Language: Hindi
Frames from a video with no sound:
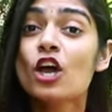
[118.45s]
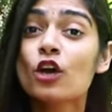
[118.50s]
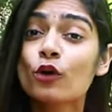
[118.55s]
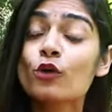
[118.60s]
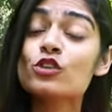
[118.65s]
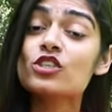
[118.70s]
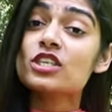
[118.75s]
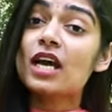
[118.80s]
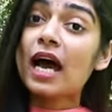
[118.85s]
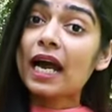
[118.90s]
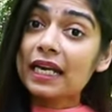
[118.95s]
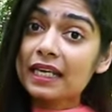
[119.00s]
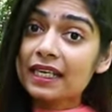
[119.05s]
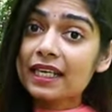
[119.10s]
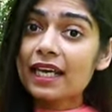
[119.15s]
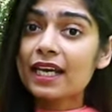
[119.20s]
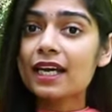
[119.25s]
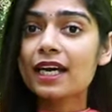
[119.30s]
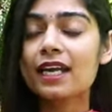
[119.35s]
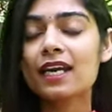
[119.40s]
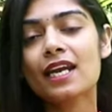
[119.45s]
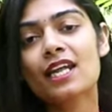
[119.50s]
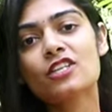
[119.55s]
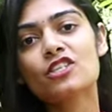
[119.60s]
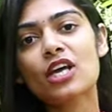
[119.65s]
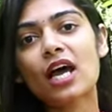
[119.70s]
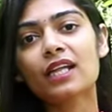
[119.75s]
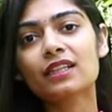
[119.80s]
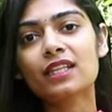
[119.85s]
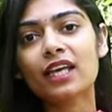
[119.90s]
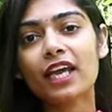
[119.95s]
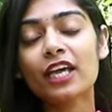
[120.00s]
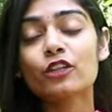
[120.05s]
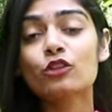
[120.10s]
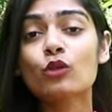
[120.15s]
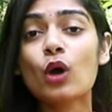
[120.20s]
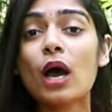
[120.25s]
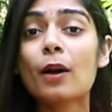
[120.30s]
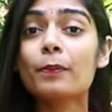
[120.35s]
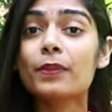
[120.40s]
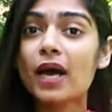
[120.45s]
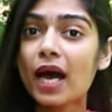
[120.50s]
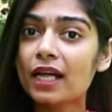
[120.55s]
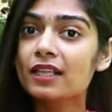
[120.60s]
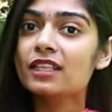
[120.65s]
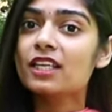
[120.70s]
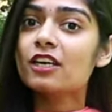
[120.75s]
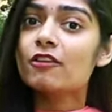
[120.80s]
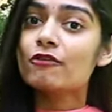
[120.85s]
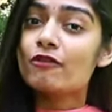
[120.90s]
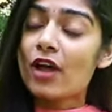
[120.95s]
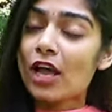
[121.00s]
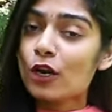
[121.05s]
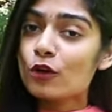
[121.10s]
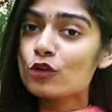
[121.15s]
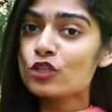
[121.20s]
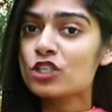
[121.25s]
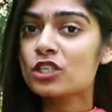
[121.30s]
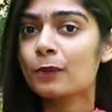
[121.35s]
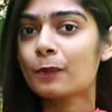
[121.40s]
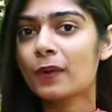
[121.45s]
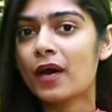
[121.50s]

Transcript: कुछ हटके करना चाहते हैं तो आप गांधी फेलोशिप